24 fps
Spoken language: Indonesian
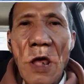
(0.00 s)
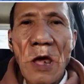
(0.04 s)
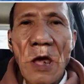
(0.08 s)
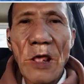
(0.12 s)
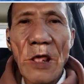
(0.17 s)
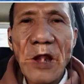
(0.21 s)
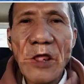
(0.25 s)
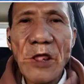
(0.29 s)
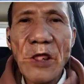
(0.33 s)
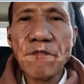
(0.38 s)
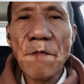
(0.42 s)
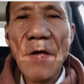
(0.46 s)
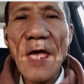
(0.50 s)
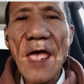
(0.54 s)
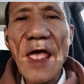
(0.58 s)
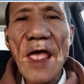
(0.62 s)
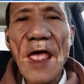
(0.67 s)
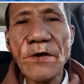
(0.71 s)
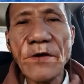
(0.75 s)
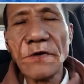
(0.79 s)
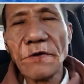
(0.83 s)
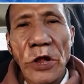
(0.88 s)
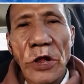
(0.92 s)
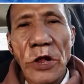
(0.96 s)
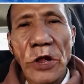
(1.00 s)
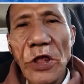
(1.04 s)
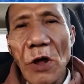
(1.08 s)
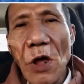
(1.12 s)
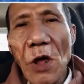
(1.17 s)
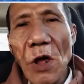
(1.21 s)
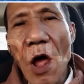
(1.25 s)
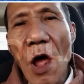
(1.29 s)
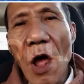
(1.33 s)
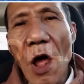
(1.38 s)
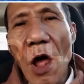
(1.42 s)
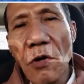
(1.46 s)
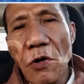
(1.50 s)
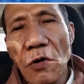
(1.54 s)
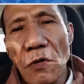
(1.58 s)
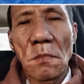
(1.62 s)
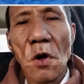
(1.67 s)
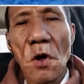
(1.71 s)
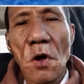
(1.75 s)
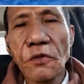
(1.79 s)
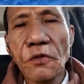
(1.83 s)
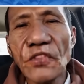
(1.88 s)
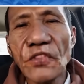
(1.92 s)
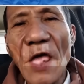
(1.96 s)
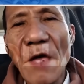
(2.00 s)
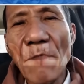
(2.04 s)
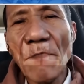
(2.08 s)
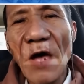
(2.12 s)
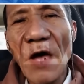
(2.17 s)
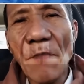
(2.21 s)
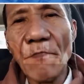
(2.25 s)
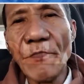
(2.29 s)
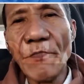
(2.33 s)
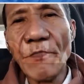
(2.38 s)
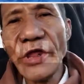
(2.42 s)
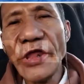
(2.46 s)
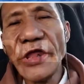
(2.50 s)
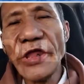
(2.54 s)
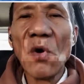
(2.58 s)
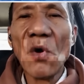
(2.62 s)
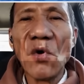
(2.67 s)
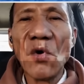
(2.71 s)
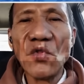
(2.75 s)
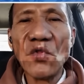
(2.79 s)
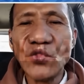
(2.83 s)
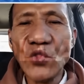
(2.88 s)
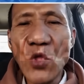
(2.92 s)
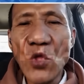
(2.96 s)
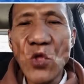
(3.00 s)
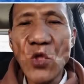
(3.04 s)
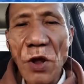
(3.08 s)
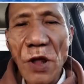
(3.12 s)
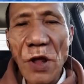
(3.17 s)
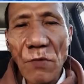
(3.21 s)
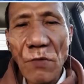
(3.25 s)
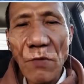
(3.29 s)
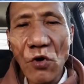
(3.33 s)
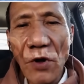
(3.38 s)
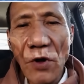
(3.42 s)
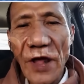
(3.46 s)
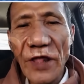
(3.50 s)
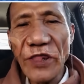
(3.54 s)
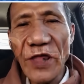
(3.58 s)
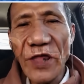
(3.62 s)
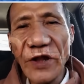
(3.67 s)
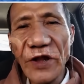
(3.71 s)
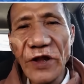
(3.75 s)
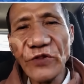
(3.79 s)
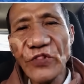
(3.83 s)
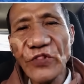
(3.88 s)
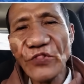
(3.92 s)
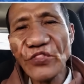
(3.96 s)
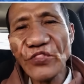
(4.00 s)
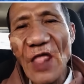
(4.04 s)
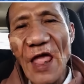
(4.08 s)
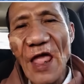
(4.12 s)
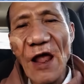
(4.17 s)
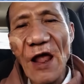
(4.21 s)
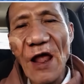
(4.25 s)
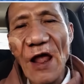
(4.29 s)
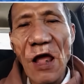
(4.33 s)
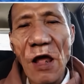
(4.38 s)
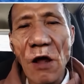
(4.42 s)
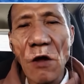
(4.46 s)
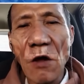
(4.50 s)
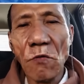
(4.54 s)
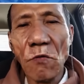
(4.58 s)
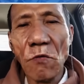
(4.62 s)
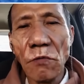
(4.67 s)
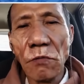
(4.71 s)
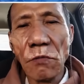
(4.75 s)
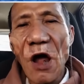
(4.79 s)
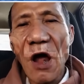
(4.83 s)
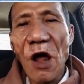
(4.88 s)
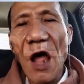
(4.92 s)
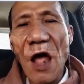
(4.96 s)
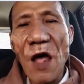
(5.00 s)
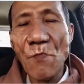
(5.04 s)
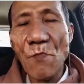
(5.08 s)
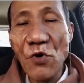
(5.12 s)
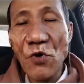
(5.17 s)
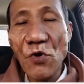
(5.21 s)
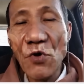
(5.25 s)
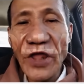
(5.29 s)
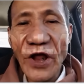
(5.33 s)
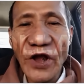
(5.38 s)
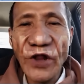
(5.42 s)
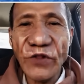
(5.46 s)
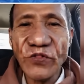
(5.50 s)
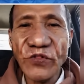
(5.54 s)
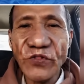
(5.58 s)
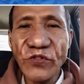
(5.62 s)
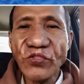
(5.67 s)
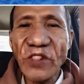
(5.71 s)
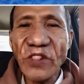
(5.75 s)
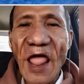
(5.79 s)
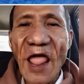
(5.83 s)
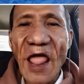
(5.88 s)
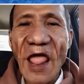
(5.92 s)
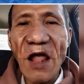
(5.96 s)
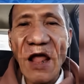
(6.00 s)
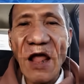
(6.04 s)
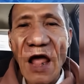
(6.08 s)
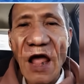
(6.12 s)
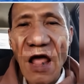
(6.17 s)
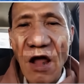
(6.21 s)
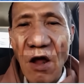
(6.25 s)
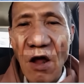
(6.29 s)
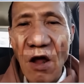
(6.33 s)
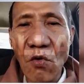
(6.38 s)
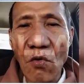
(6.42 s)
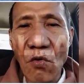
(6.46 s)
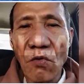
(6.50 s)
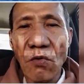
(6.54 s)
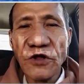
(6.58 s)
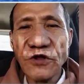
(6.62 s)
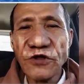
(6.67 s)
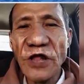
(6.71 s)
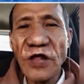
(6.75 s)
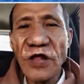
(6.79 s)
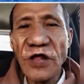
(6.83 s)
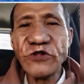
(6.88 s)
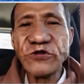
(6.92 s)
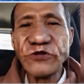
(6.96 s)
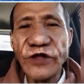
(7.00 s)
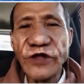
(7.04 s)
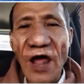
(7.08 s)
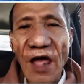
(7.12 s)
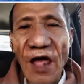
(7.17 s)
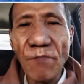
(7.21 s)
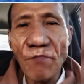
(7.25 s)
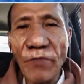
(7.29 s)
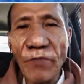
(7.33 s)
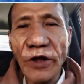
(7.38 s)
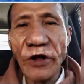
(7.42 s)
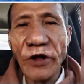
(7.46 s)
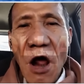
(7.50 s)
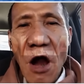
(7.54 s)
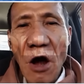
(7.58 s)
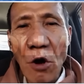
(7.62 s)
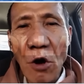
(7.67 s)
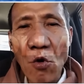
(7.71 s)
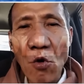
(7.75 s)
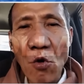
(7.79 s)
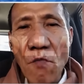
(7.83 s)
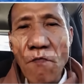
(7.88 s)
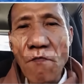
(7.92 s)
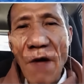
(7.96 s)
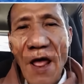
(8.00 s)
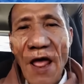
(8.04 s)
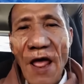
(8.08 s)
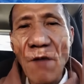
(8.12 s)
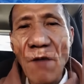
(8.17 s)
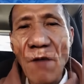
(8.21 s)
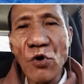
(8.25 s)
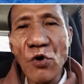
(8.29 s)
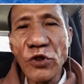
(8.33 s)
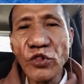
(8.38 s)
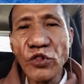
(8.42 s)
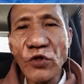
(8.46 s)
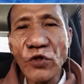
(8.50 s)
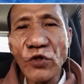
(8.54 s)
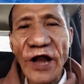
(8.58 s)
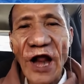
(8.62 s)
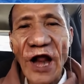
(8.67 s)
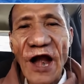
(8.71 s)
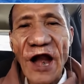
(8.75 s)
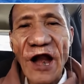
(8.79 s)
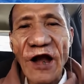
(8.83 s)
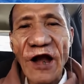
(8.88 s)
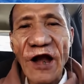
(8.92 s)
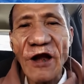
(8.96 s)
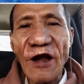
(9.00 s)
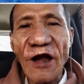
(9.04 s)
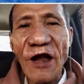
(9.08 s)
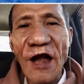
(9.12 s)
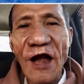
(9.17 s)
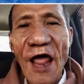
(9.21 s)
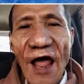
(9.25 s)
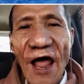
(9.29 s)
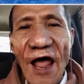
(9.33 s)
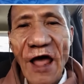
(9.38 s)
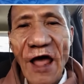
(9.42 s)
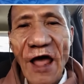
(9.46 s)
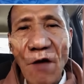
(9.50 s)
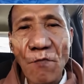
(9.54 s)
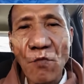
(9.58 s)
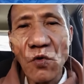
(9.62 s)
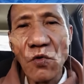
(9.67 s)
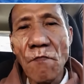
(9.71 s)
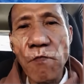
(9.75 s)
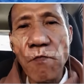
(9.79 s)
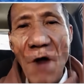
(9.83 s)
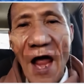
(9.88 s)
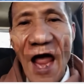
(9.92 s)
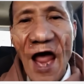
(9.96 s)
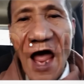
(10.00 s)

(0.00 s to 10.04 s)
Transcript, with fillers: Rasman, King Kong, otak babi. Untung kamu gak jadi tetanggaku. Kamu jadi tetanggaku, saya jamin rumahmu itu adalah nerakamu.